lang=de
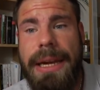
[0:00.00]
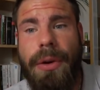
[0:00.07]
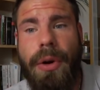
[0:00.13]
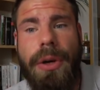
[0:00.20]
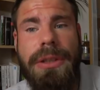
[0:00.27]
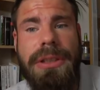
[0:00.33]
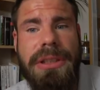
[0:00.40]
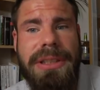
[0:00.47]

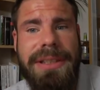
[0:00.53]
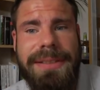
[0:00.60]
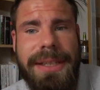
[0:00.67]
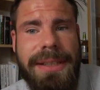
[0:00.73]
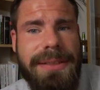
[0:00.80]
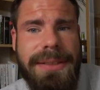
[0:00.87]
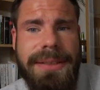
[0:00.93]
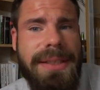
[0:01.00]
Und das
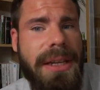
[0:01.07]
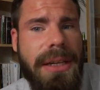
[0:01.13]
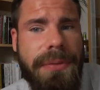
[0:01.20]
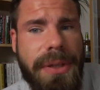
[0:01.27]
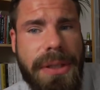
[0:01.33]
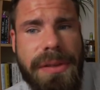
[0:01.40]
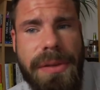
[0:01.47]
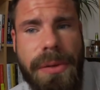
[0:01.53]
Ganze ist keine
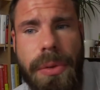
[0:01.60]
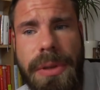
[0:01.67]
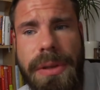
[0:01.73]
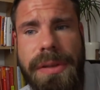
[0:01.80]
Fiktion,